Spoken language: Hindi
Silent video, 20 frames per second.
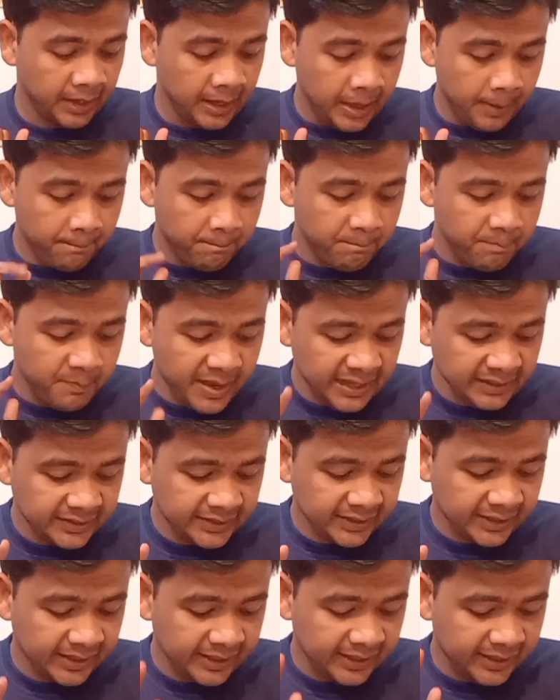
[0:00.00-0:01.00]
मैं
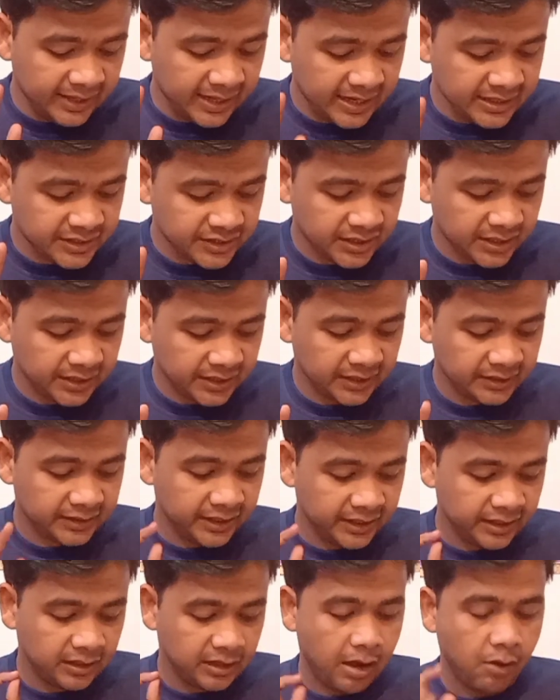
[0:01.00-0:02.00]
तेरा इलाज करके
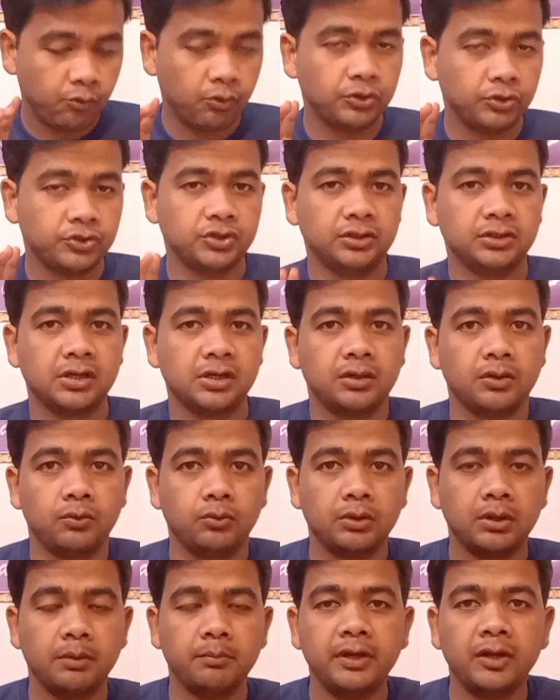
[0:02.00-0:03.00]
तेरे घाव को चंगा
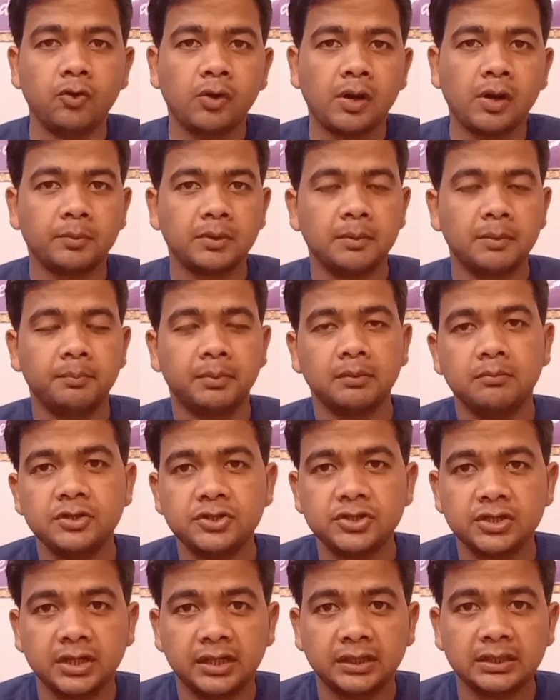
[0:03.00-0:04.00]
करूँगा मेरा और आपका
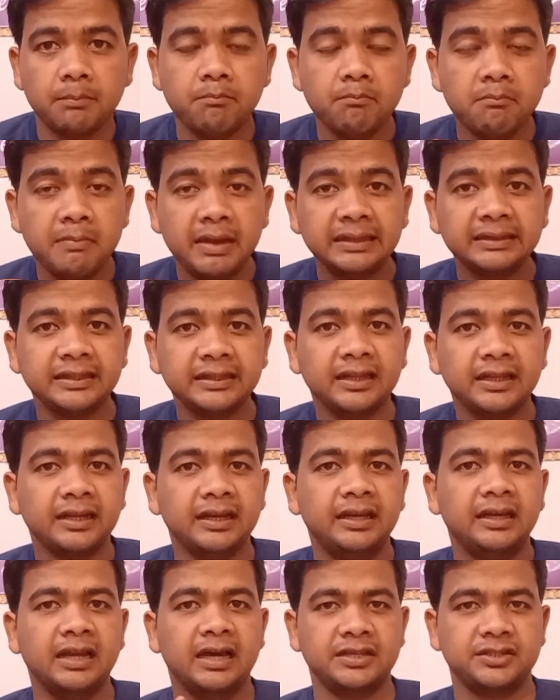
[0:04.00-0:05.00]
परमेश्वर कहता है मैं तेरा
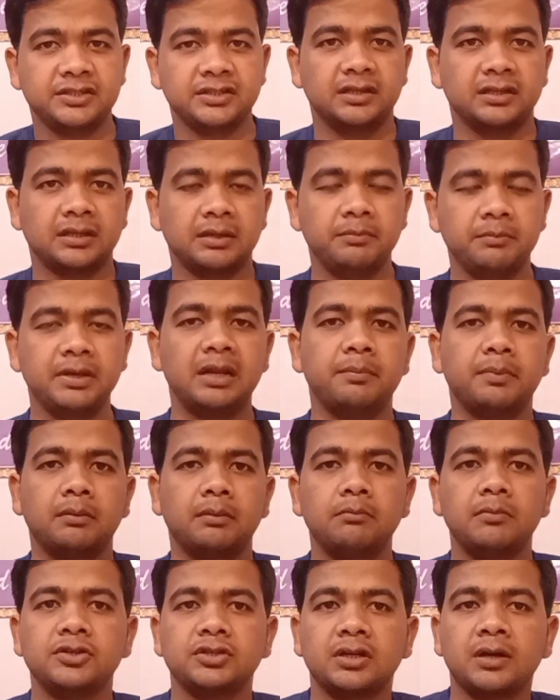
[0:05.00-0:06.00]
इलाज करके मेरा
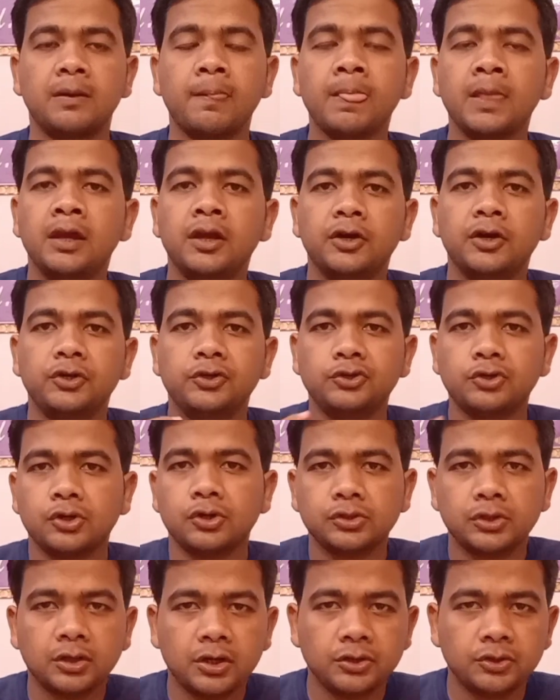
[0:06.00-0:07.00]
परमेश्वर
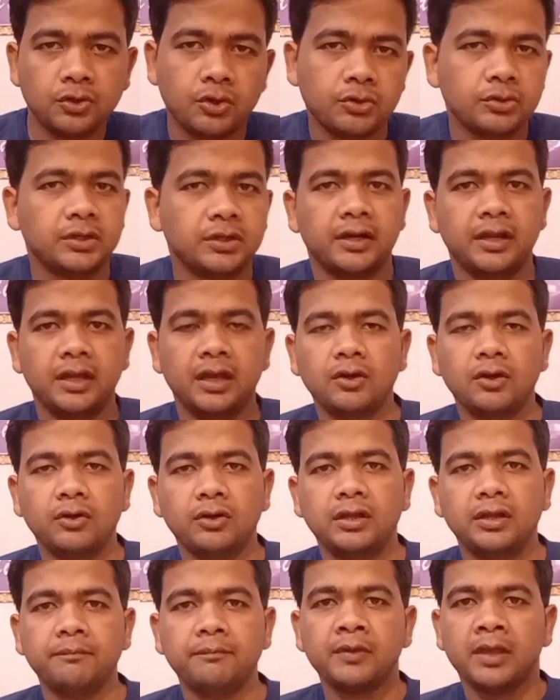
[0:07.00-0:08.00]
डॉक्टर का डॉक्टर है
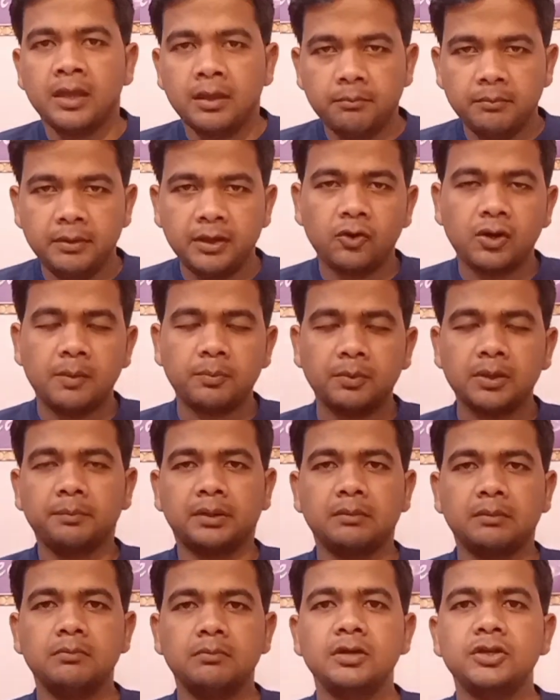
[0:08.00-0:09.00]
हालेलुया मेरा और आपका
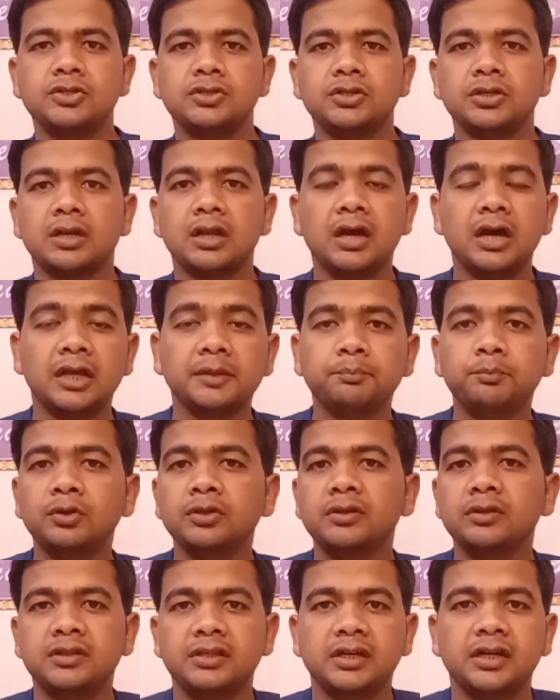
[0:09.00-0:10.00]
परमेश्वर अद्भुत
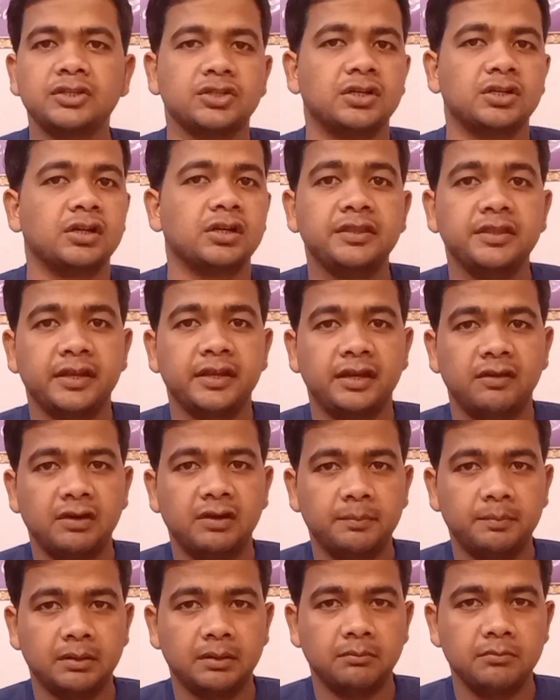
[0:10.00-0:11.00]
रीति का चंगाई देने वाला
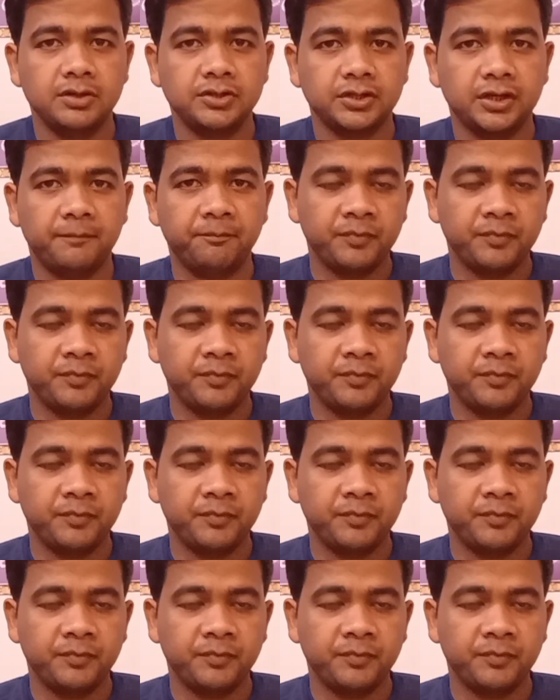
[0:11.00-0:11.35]
परमेश्वर है